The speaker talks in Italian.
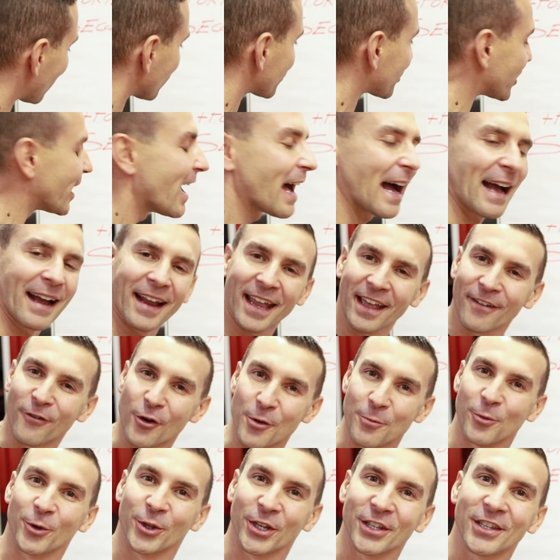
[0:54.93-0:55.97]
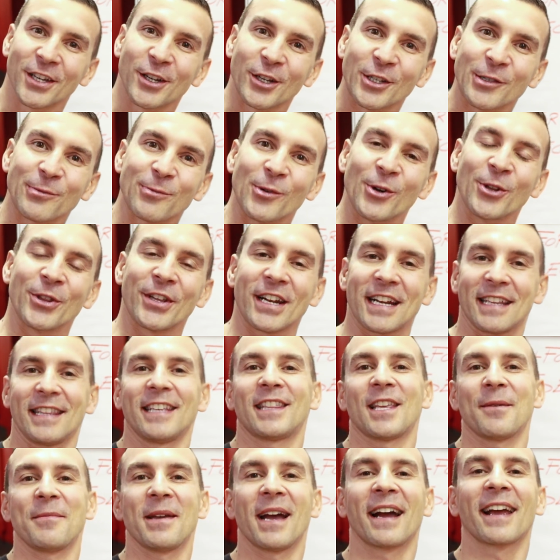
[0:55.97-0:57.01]
Ma oggi anche voi potete rispondere, eh?
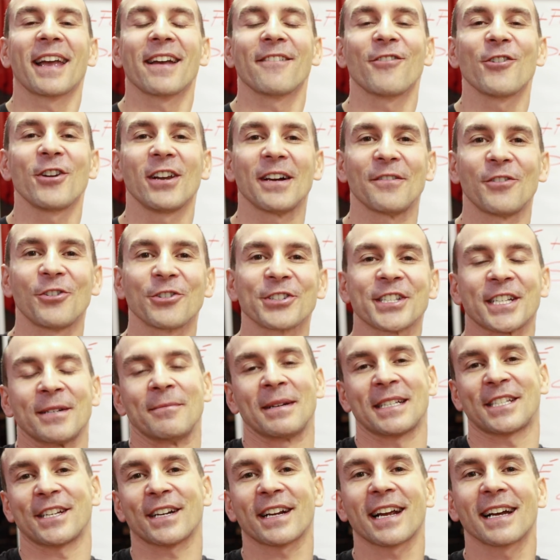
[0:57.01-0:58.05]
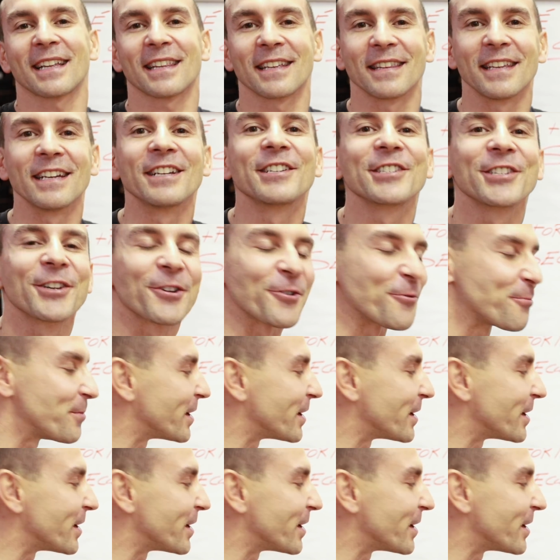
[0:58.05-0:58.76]
ditemi anche voi la vostra, ma cercate di essere